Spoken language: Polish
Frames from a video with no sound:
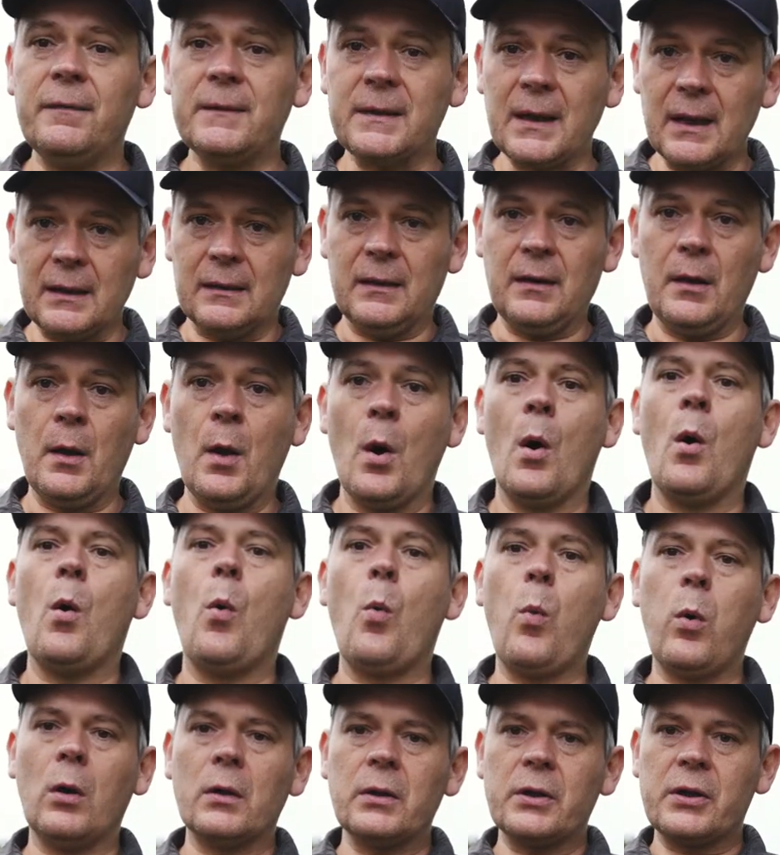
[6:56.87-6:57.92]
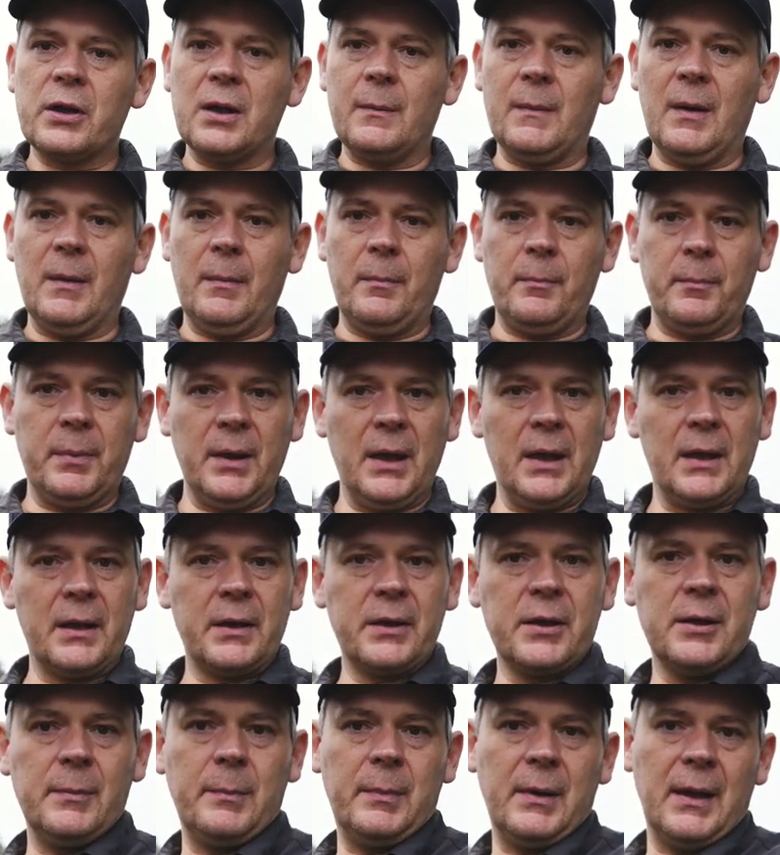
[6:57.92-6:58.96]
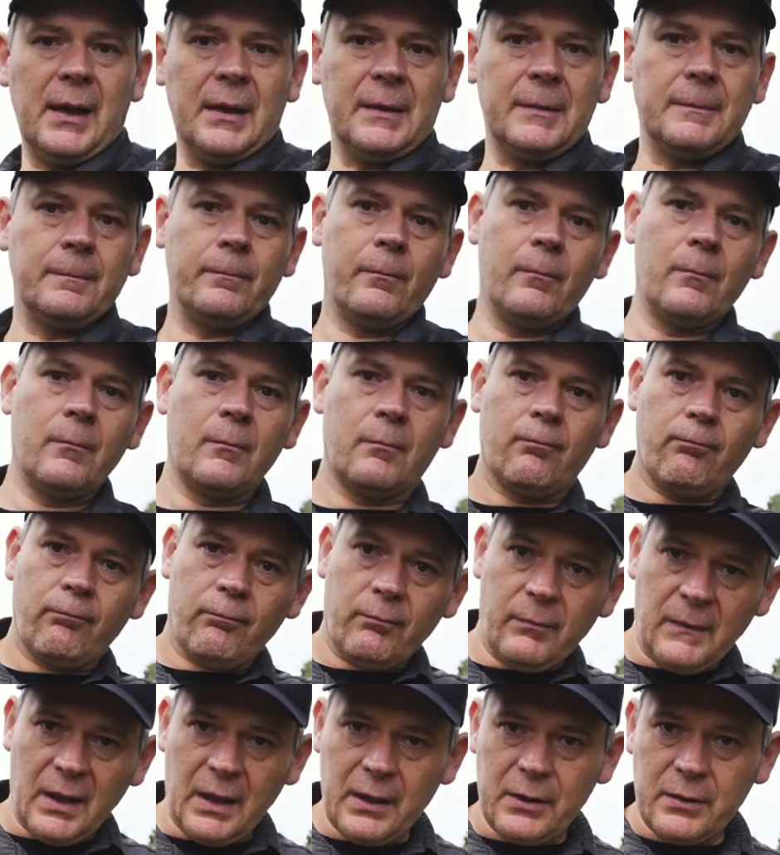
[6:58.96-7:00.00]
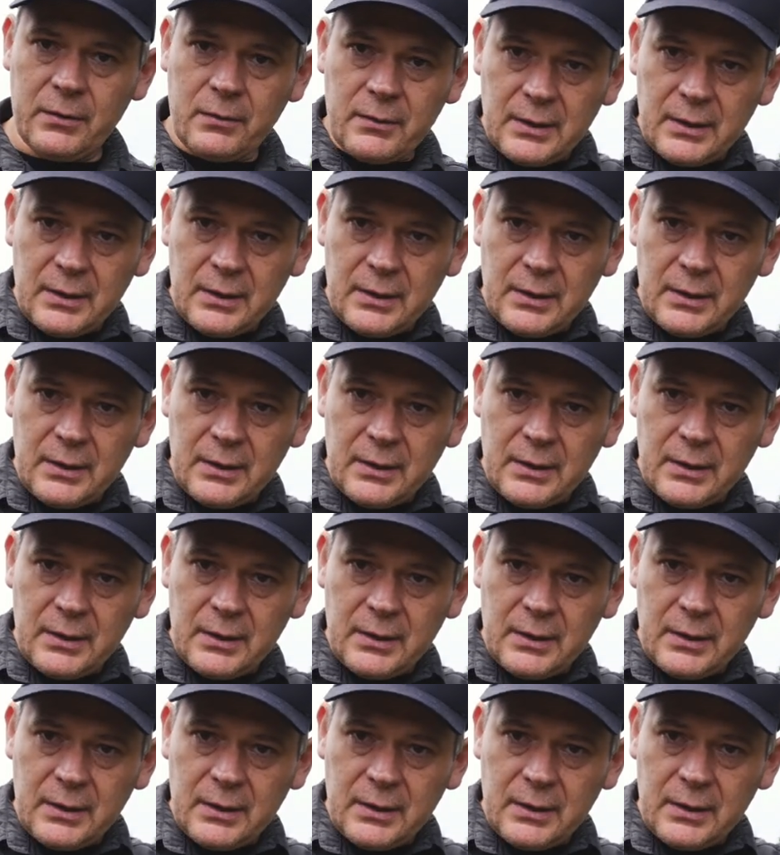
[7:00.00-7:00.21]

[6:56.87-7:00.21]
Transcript: wtedy łączymy pierwszy plan nasz